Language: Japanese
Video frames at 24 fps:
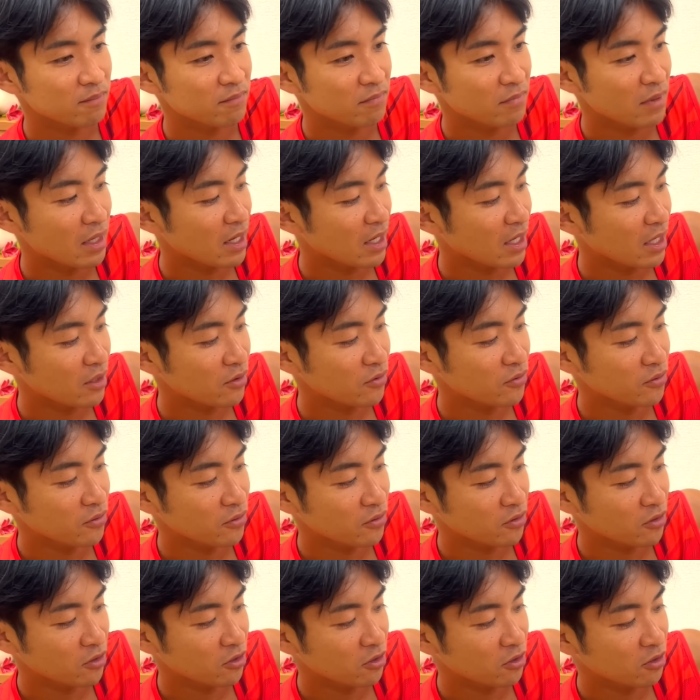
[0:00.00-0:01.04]
まあ、あ
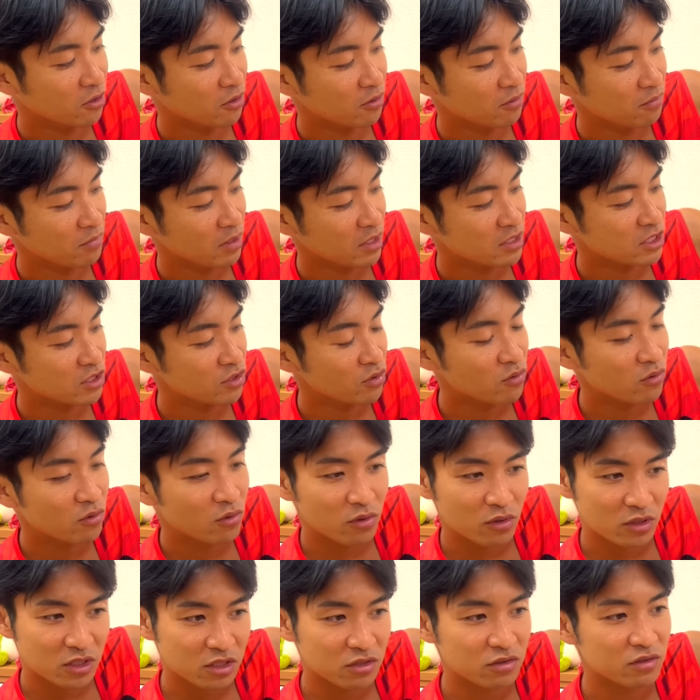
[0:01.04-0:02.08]
のー、まあ、基礎
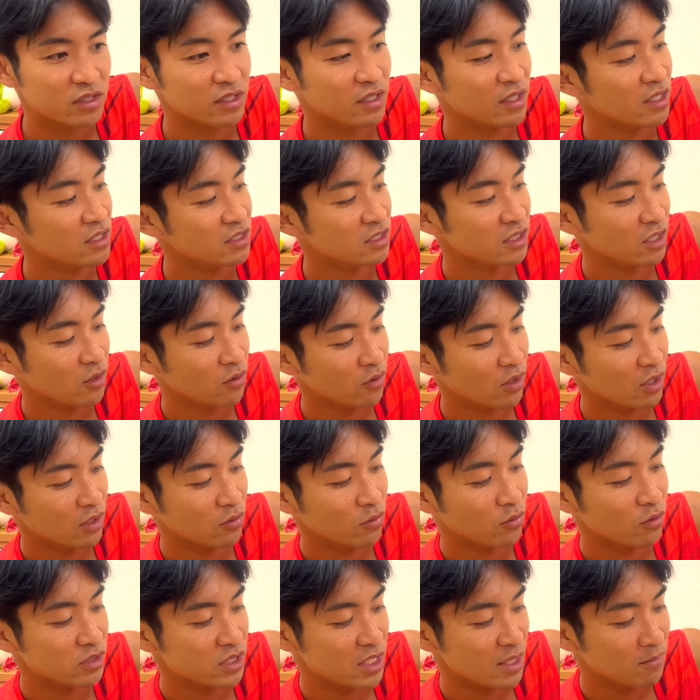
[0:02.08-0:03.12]
構築技に関しては、他の
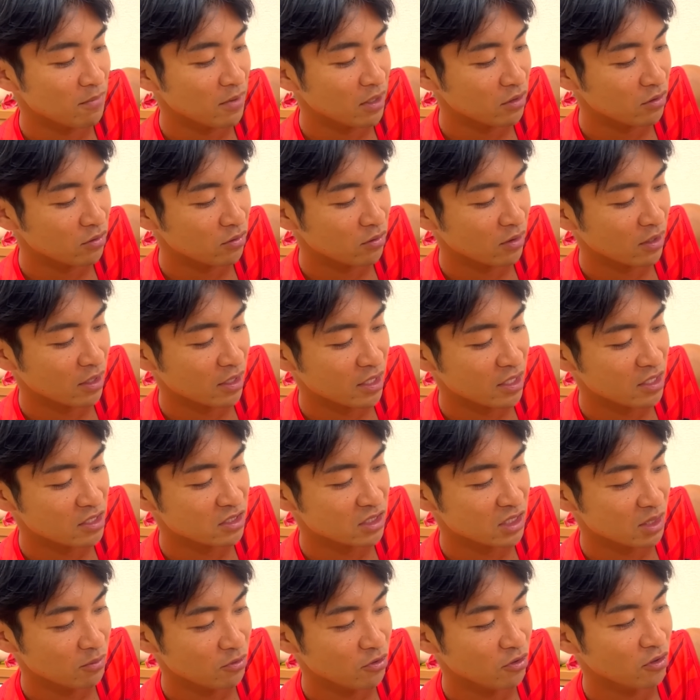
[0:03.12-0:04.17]
ごせんメートル とかに関
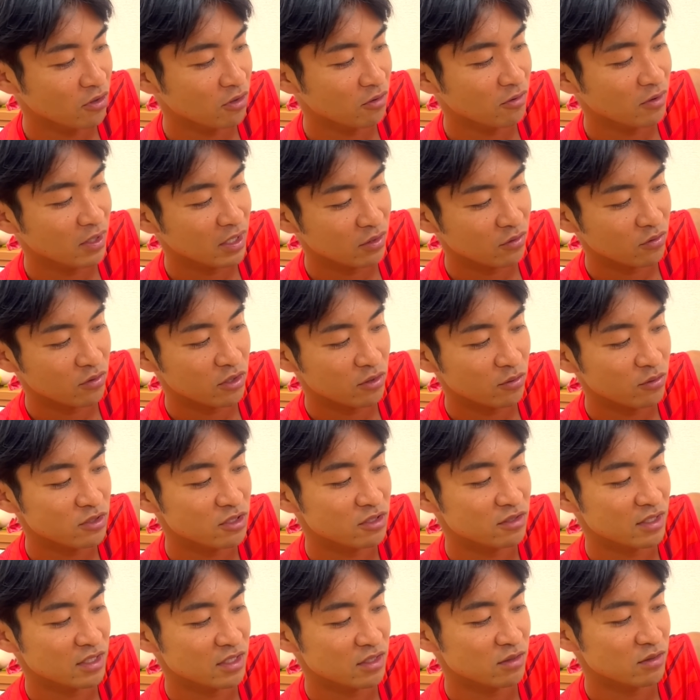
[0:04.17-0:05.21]
しても、割と共
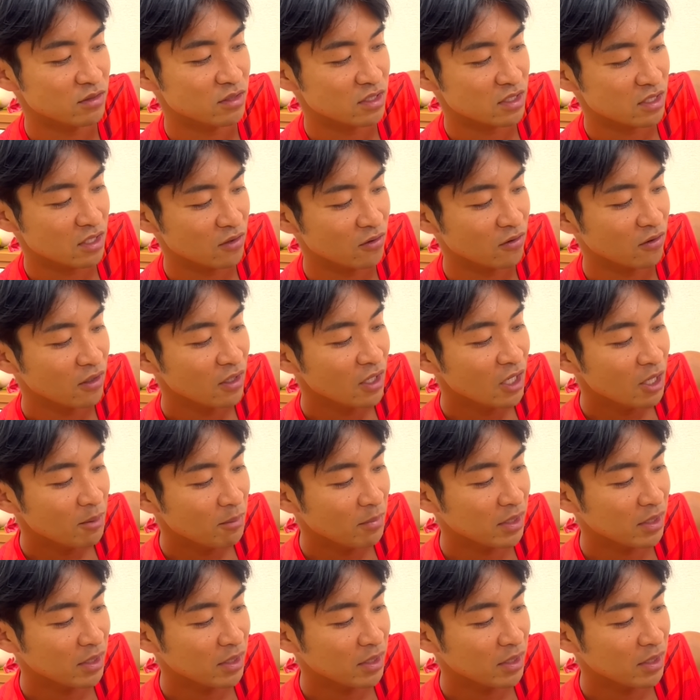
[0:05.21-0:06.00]
通はするんですけど、